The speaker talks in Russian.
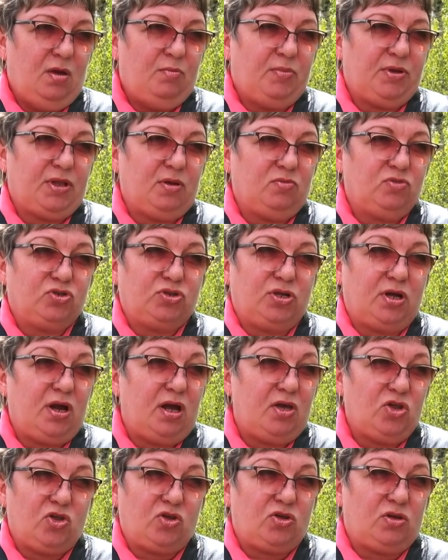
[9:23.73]
Потому что
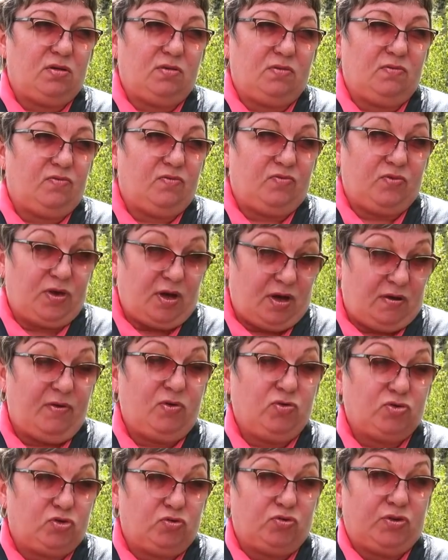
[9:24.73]
раньше, я
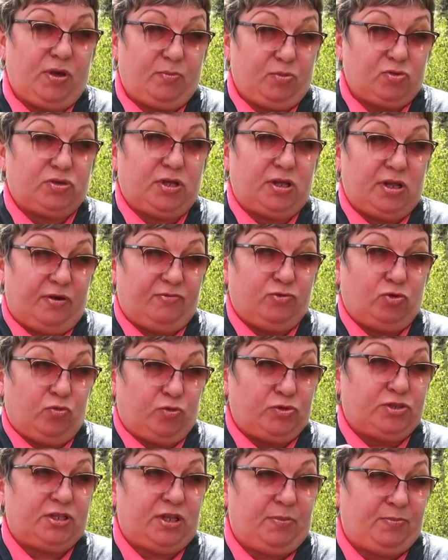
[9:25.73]
говорю, что вот я просто на
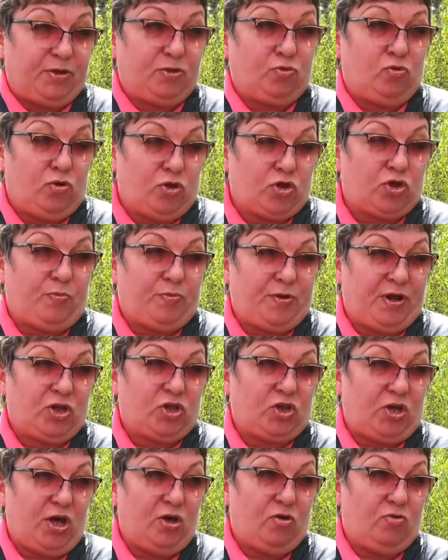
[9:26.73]
автобусе до педколледжа
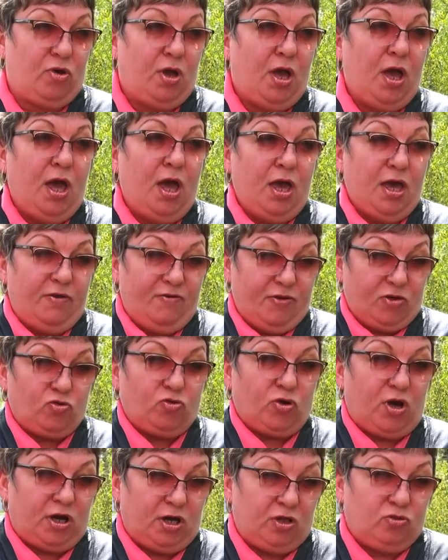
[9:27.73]
проезжаю и
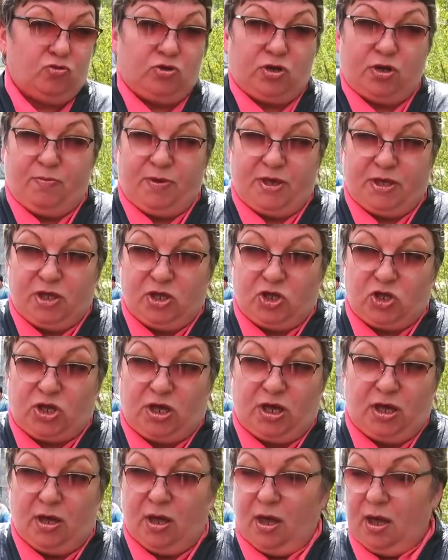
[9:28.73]
вижу, как идут
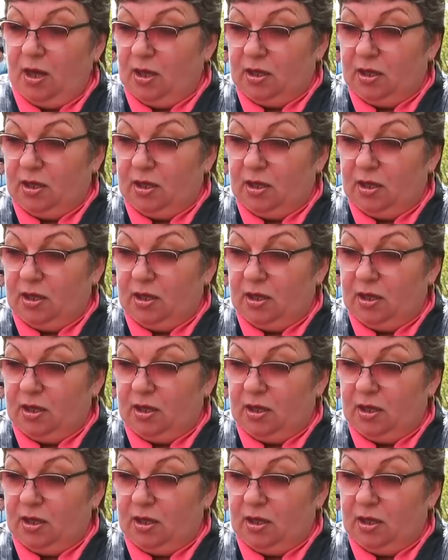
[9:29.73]
ребятишки,